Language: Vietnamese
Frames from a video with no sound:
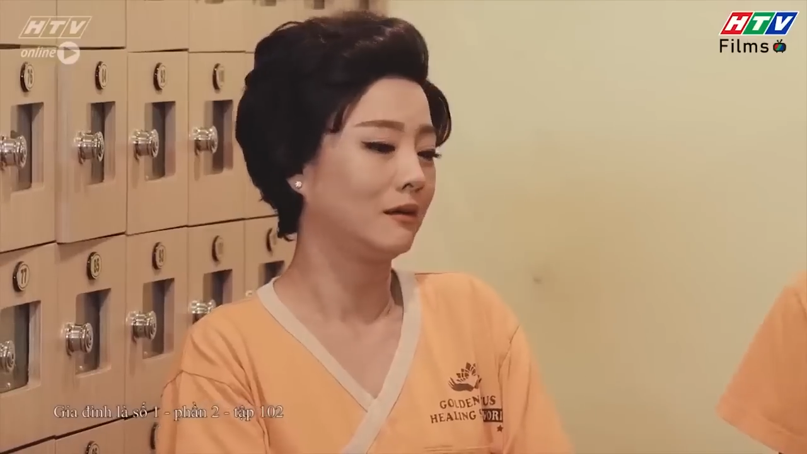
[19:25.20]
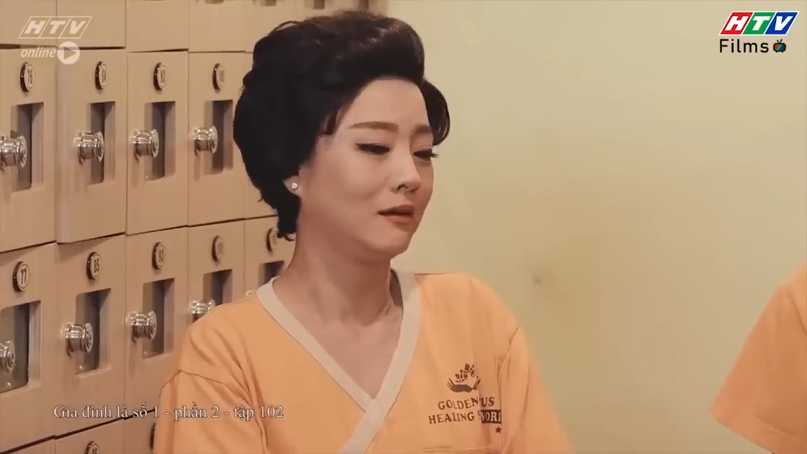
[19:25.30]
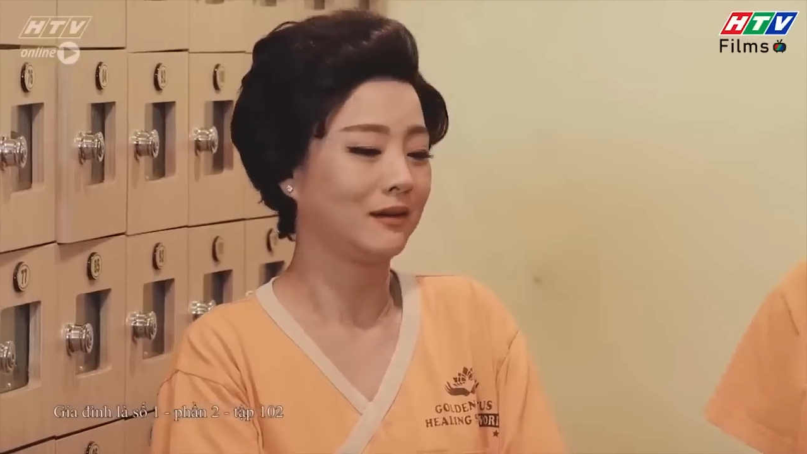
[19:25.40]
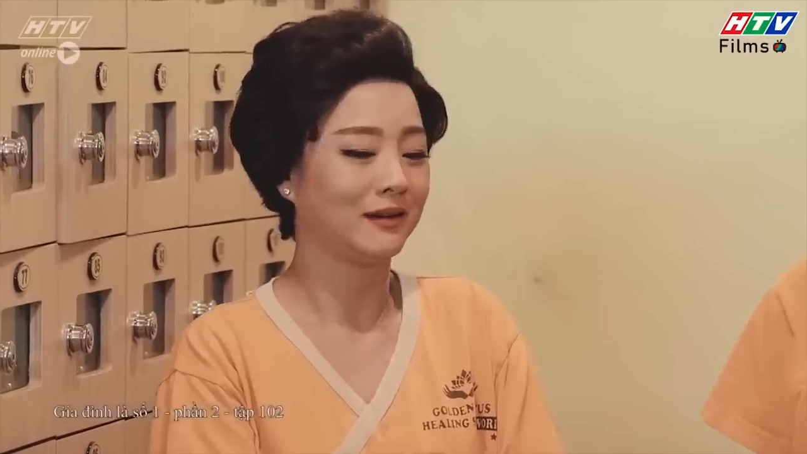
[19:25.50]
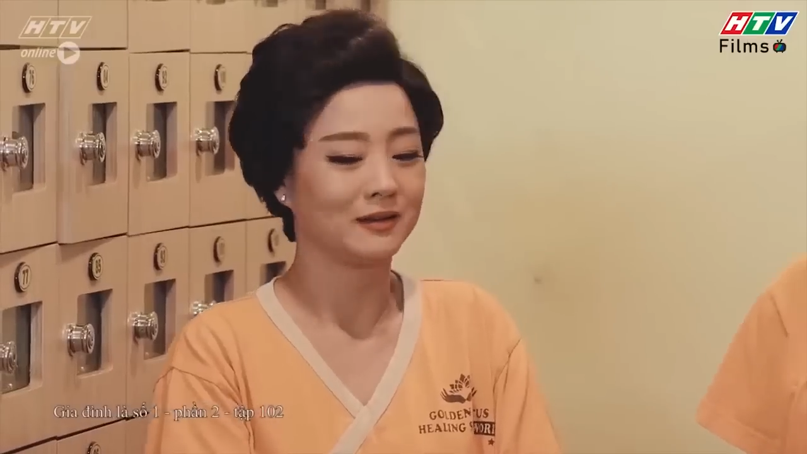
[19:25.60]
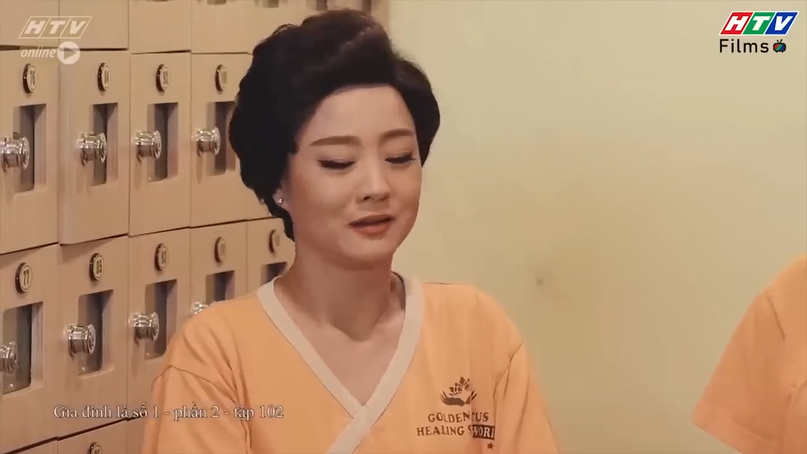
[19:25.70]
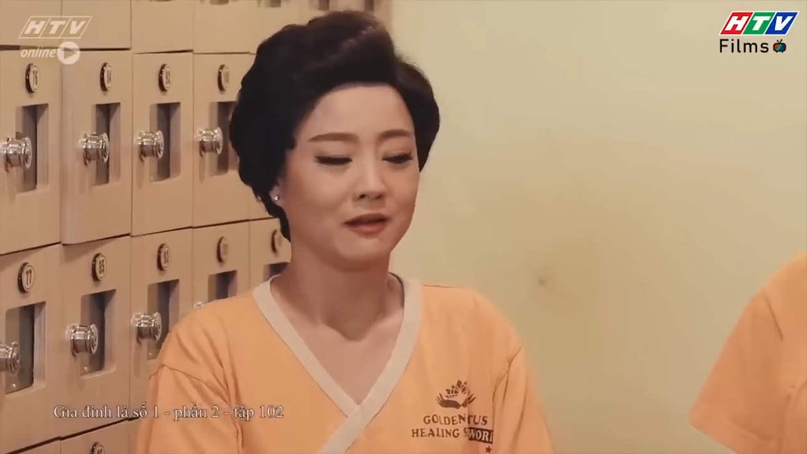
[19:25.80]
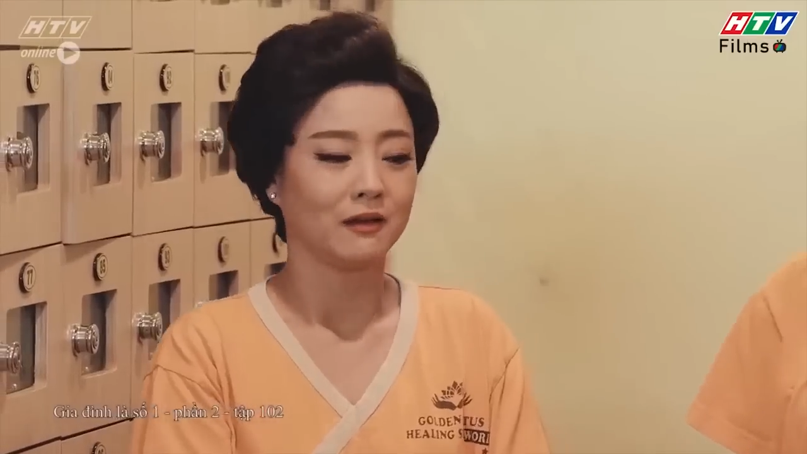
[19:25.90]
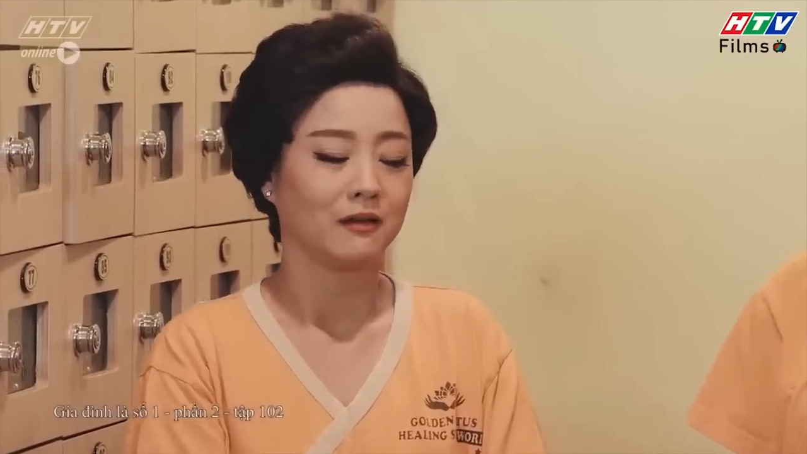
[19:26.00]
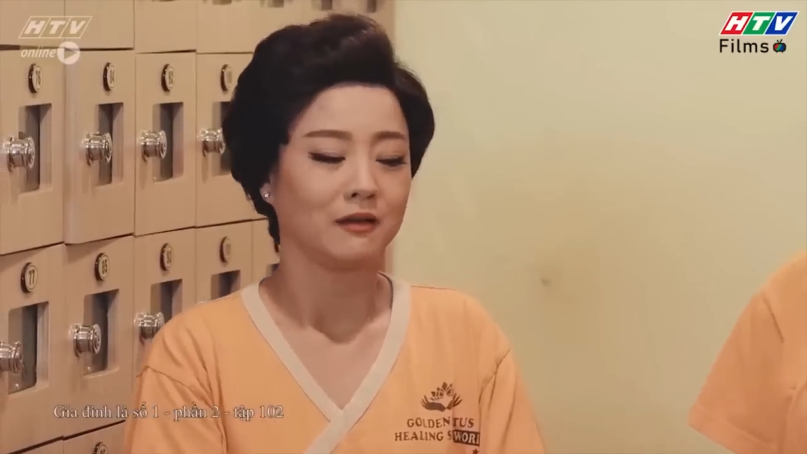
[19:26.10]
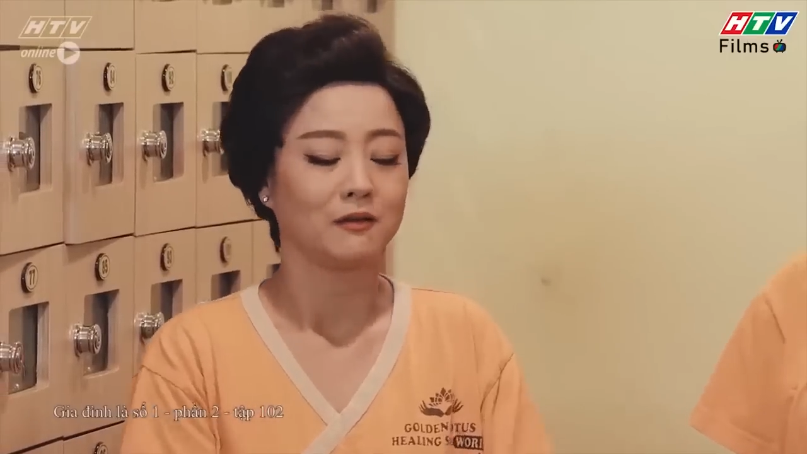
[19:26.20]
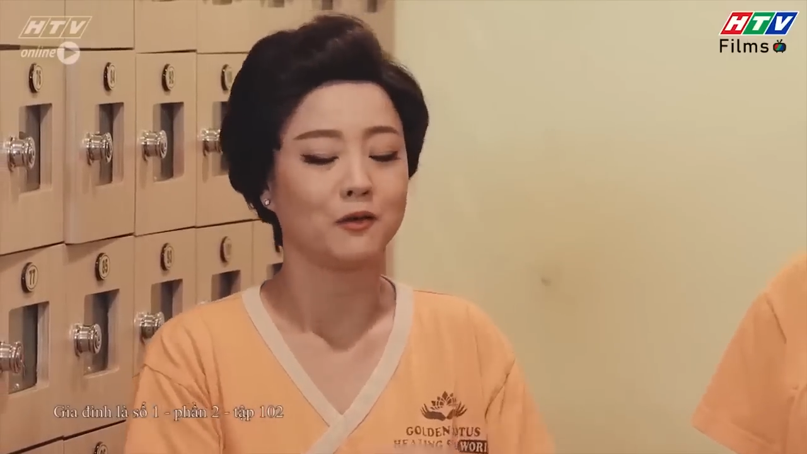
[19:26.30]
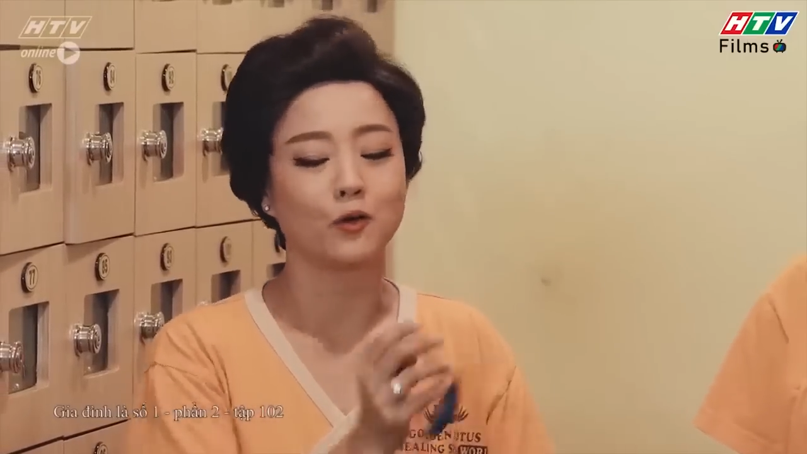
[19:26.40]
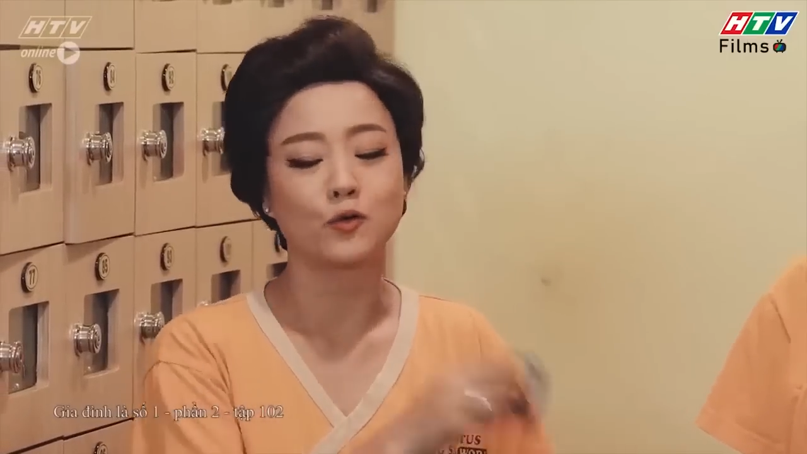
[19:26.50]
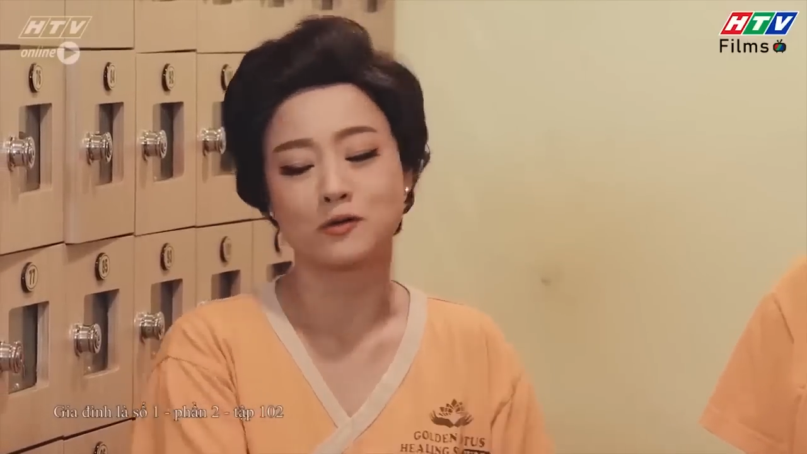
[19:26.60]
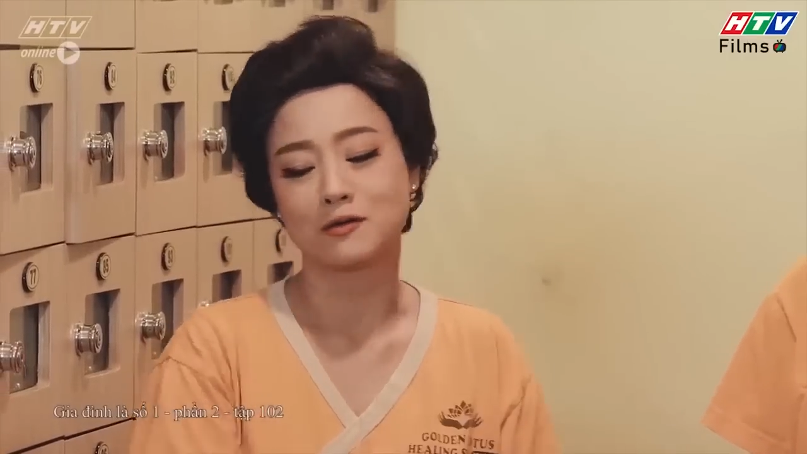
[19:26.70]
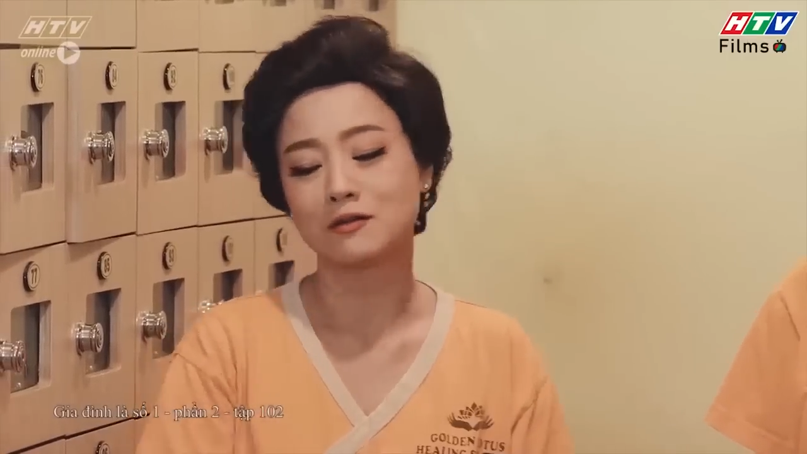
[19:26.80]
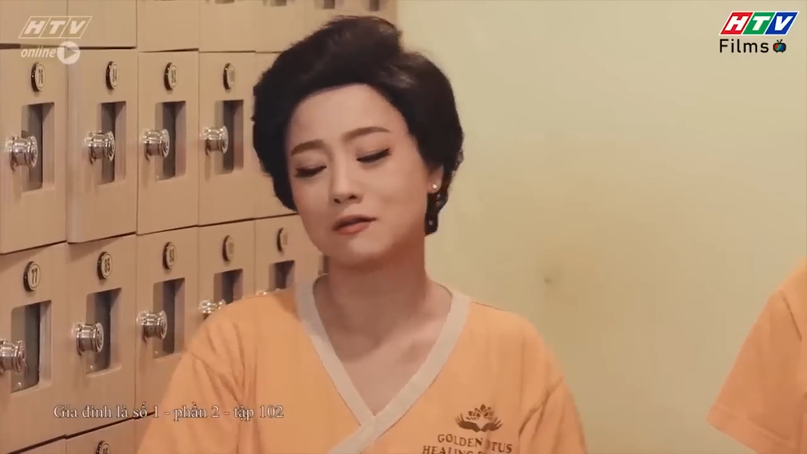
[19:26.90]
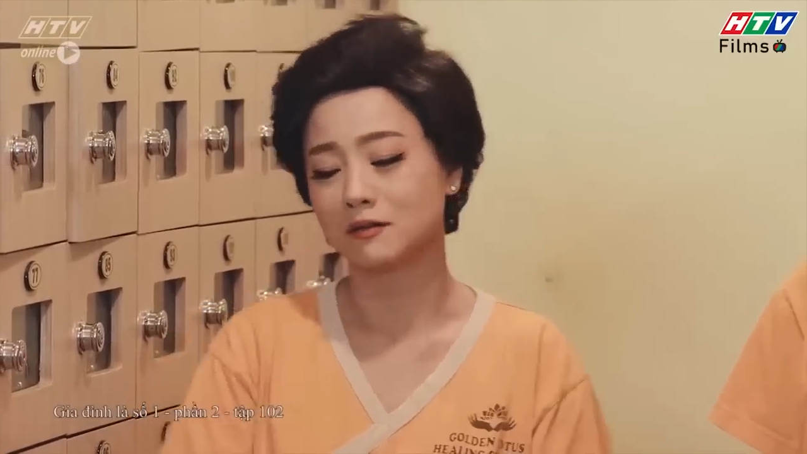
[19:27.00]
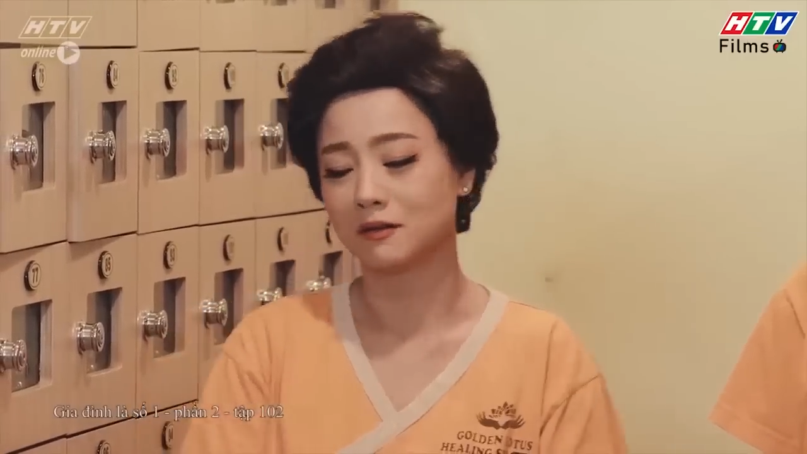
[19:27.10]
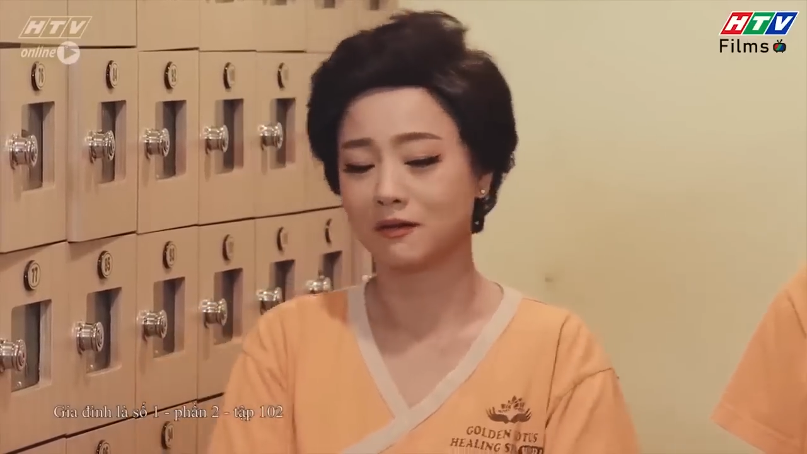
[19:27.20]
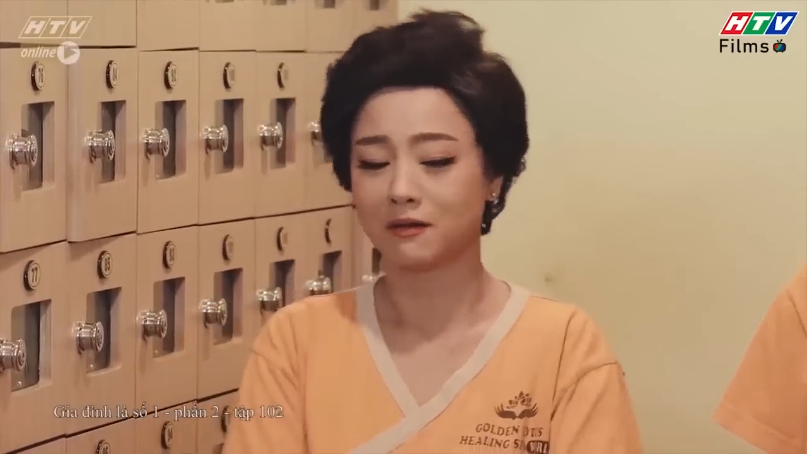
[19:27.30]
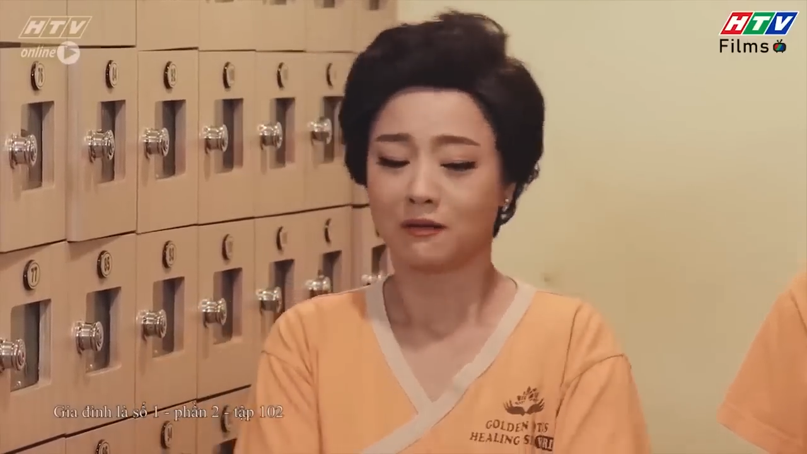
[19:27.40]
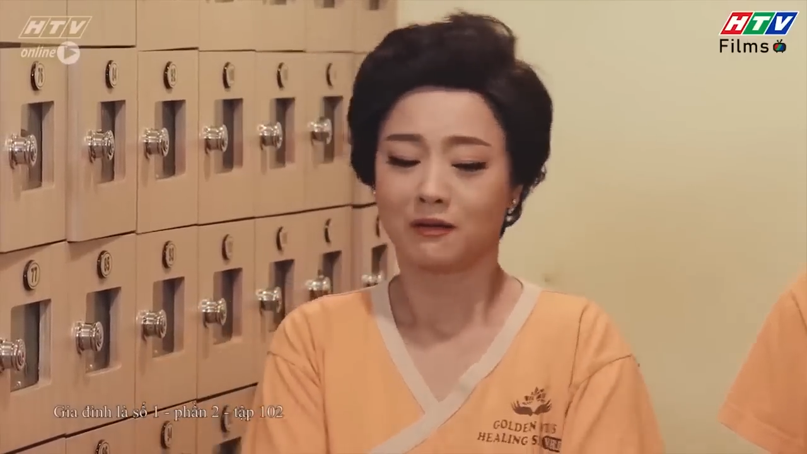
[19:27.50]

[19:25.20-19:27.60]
à, Nói cô đừng có cười